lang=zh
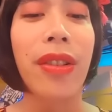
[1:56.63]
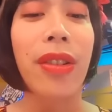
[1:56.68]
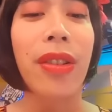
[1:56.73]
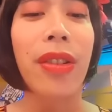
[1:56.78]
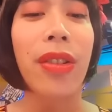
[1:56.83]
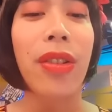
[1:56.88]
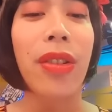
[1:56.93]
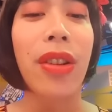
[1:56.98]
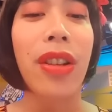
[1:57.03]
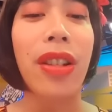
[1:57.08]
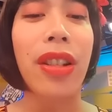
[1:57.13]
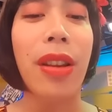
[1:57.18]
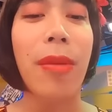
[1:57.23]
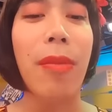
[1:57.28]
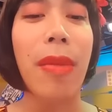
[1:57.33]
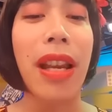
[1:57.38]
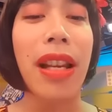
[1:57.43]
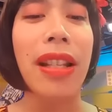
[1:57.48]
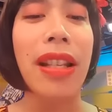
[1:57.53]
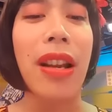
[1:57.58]
学生
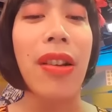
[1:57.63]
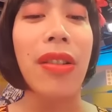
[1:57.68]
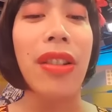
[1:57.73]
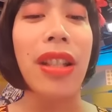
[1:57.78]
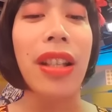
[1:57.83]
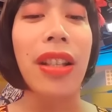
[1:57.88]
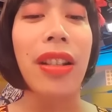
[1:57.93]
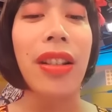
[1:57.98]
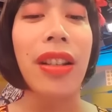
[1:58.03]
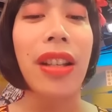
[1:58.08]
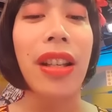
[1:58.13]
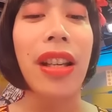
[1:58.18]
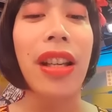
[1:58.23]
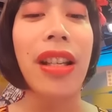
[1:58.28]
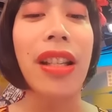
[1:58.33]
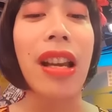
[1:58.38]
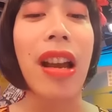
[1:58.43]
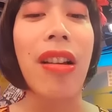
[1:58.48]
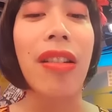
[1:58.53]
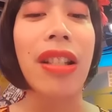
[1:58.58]
妹造型，
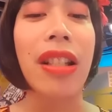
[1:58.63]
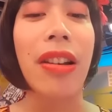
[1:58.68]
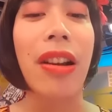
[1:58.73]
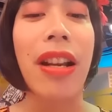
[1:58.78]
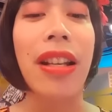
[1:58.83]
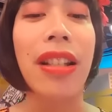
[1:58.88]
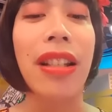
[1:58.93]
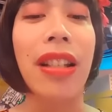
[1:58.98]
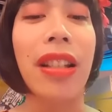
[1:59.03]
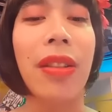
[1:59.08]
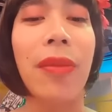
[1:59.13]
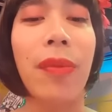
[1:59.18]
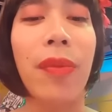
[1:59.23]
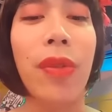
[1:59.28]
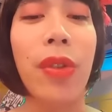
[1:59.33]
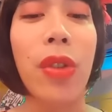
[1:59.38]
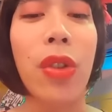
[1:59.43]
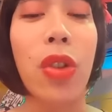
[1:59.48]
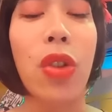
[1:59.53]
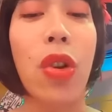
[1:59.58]
樱桃小丸子，
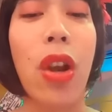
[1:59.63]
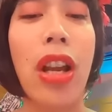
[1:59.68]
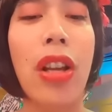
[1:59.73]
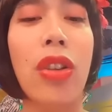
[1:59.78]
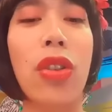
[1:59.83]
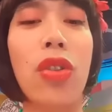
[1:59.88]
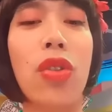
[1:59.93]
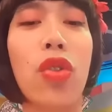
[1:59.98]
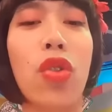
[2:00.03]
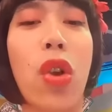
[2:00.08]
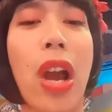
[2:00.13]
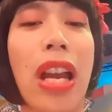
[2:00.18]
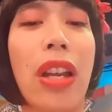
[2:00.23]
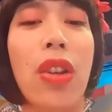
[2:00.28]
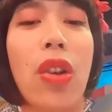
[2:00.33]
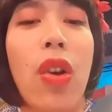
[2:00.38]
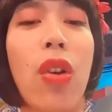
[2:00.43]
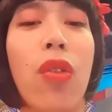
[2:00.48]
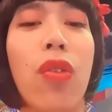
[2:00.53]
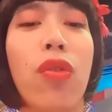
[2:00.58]
穿传
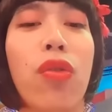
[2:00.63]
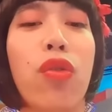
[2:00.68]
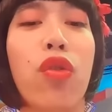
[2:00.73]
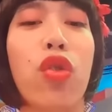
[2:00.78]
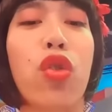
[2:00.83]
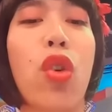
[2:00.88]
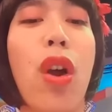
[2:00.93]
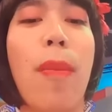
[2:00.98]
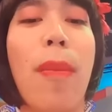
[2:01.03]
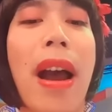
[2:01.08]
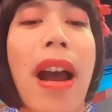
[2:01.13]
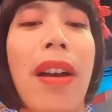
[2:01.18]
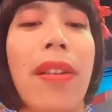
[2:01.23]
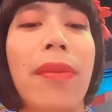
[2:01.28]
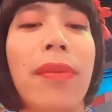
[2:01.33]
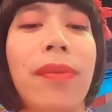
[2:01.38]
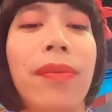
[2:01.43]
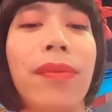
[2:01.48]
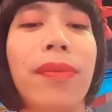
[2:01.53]
统服装吗？